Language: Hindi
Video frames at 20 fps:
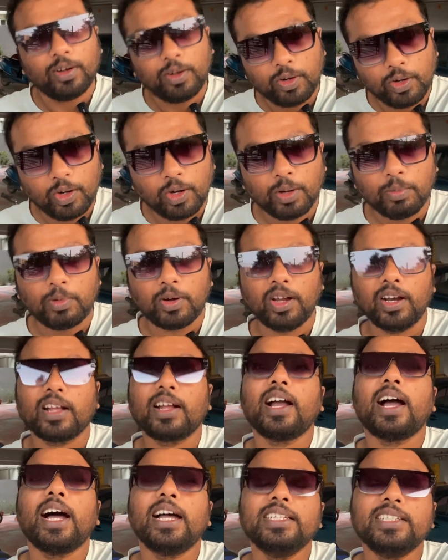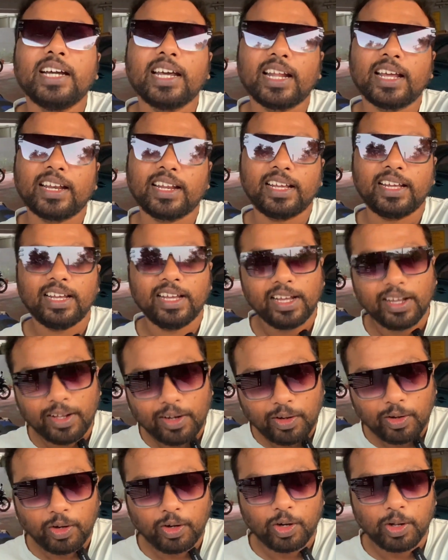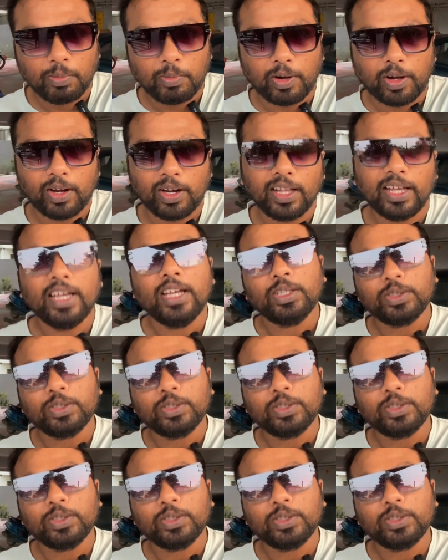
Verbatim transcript: लुल्लू मॉल कहाँ जा रहा है लुल्लू मॉल